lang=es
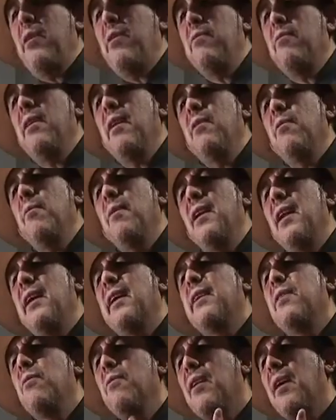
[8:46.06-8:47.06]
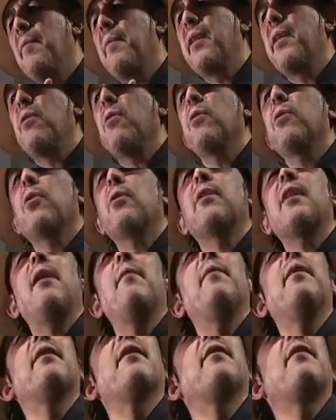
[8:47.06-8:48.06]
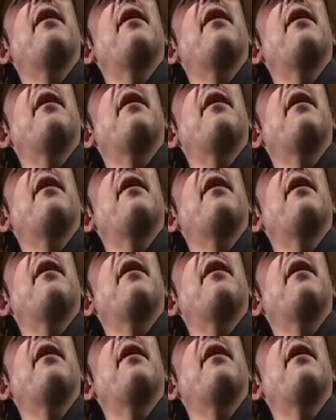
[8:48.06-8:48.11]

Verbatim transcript: Es una novela que nunca me dejó totalmente